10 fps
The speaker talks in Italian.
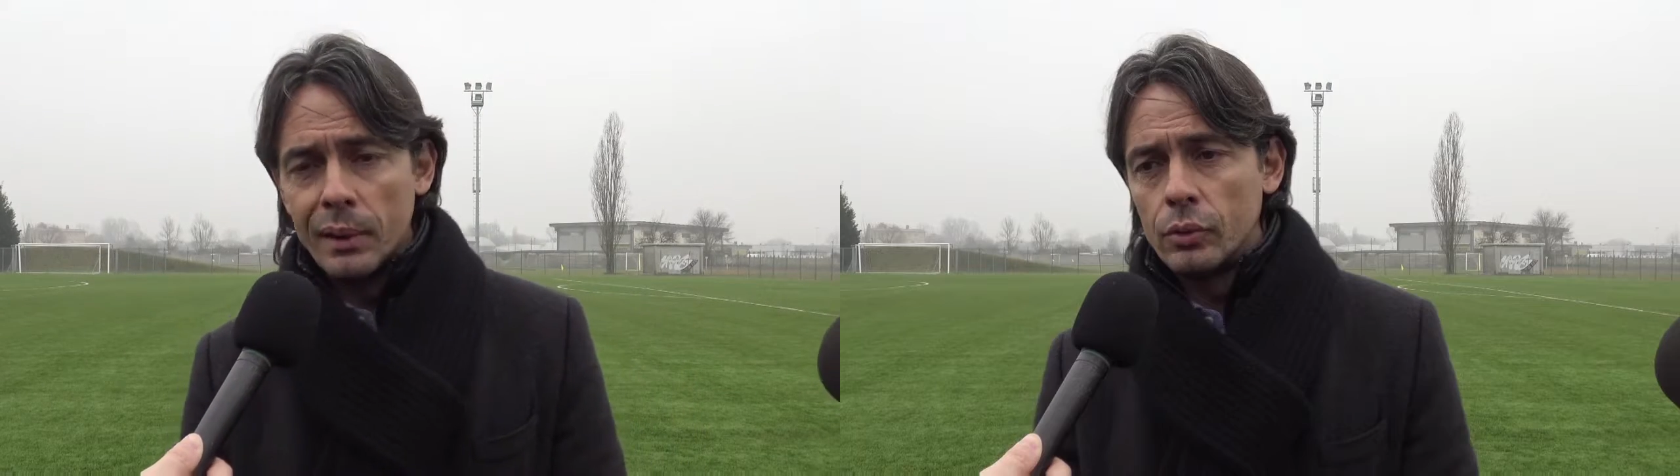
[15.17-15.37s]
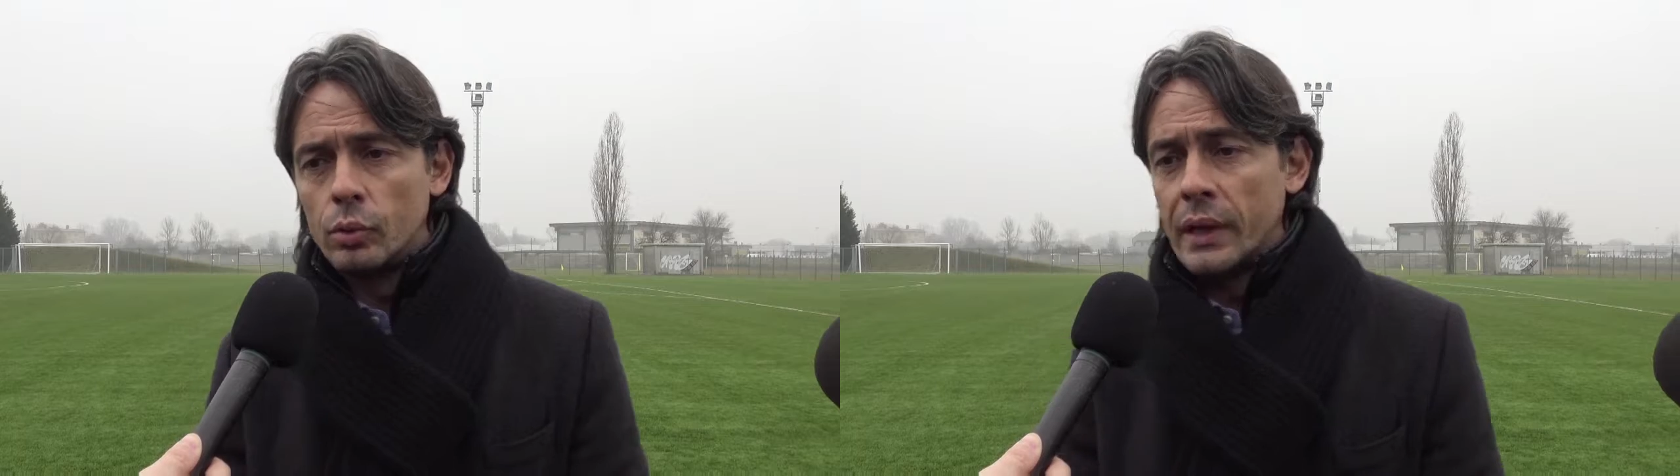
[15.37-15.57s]

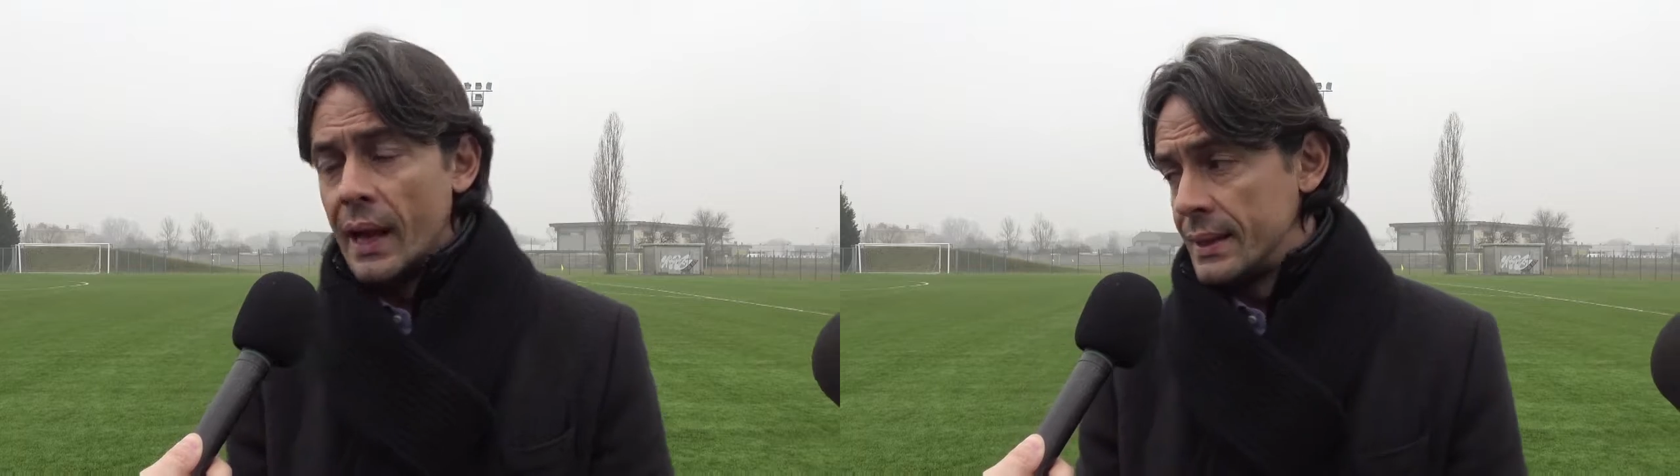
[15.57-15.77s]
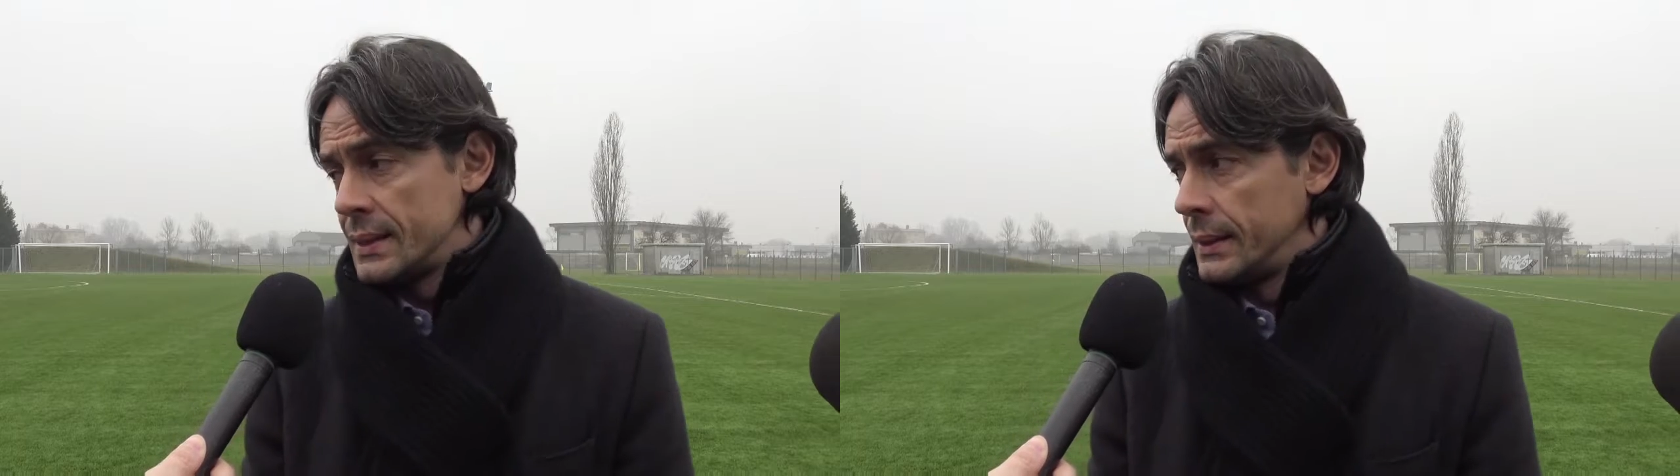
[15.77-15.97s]

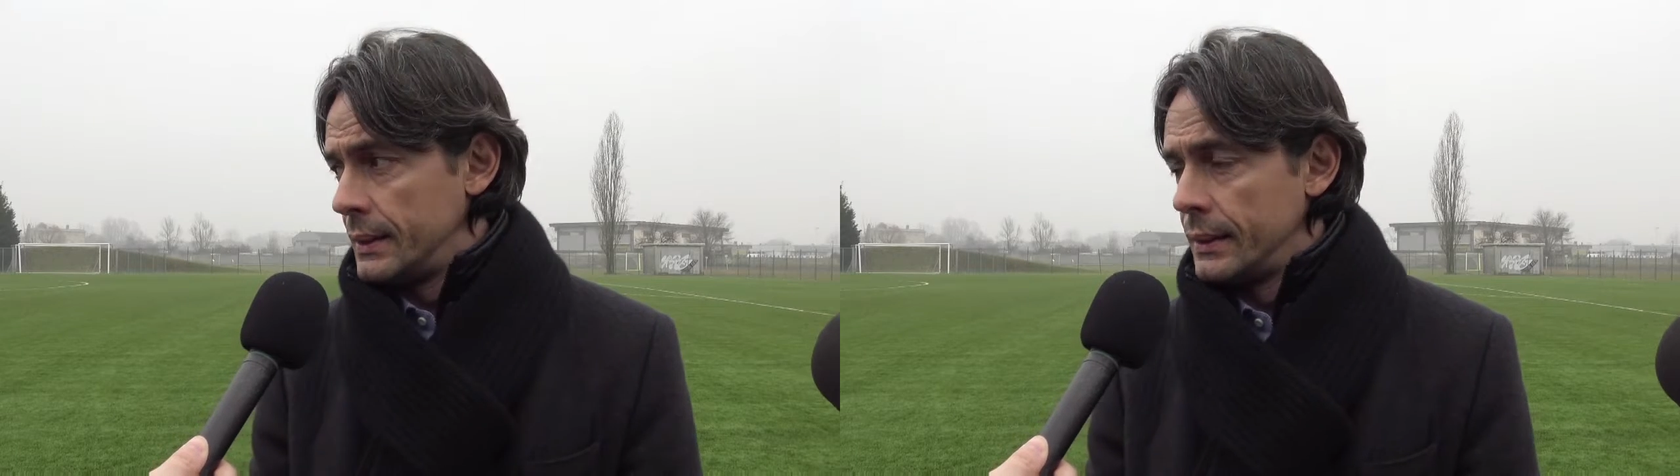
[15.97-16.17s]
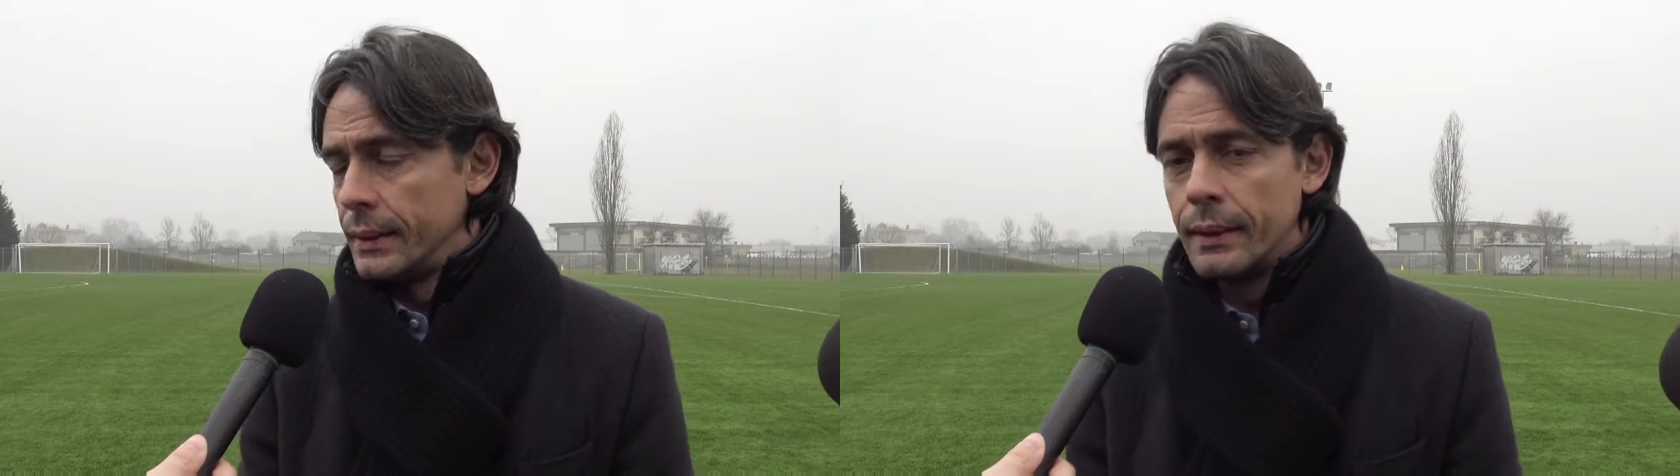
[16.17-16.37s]
battuta, anzi,
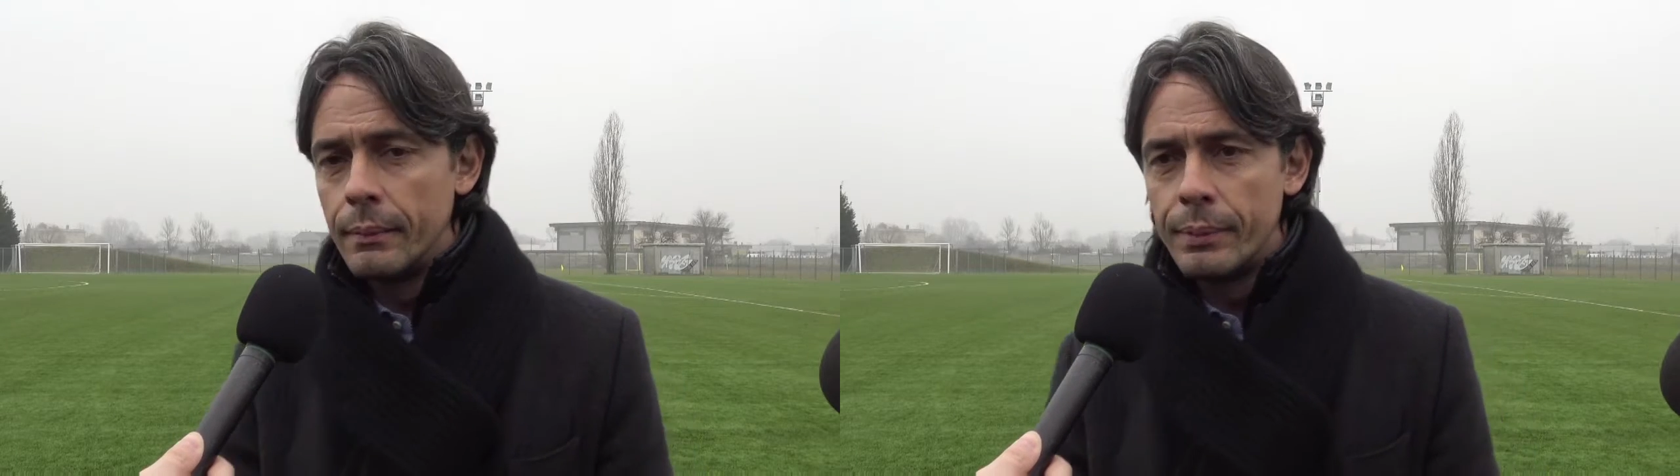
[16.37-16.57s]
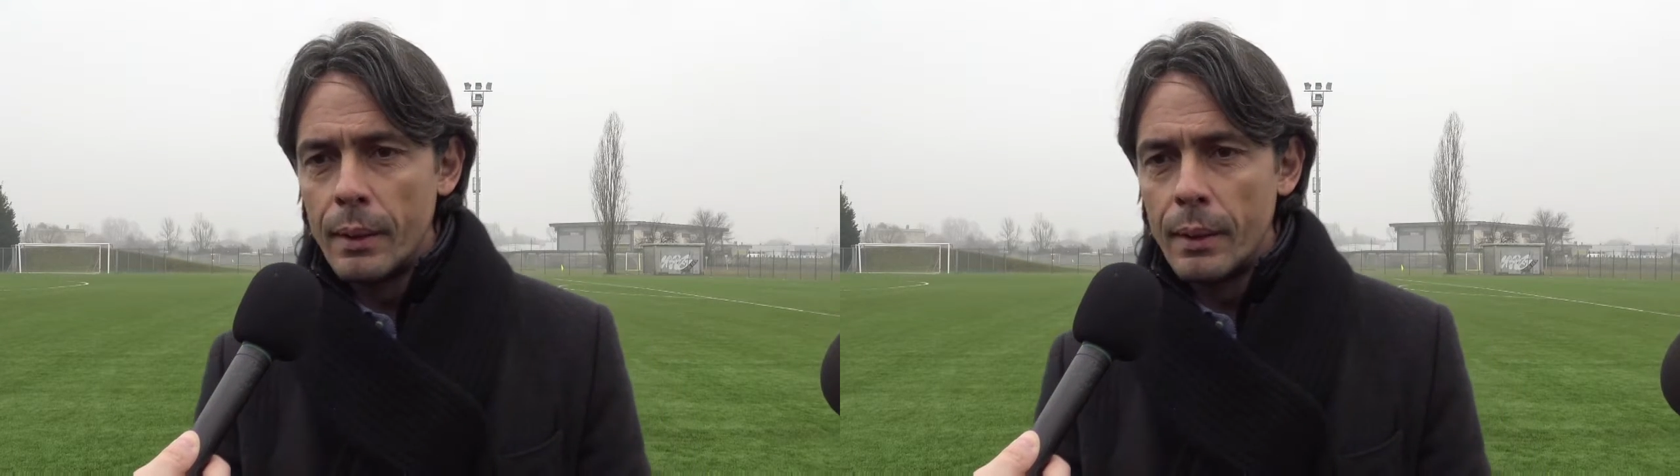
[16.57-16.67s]
eh,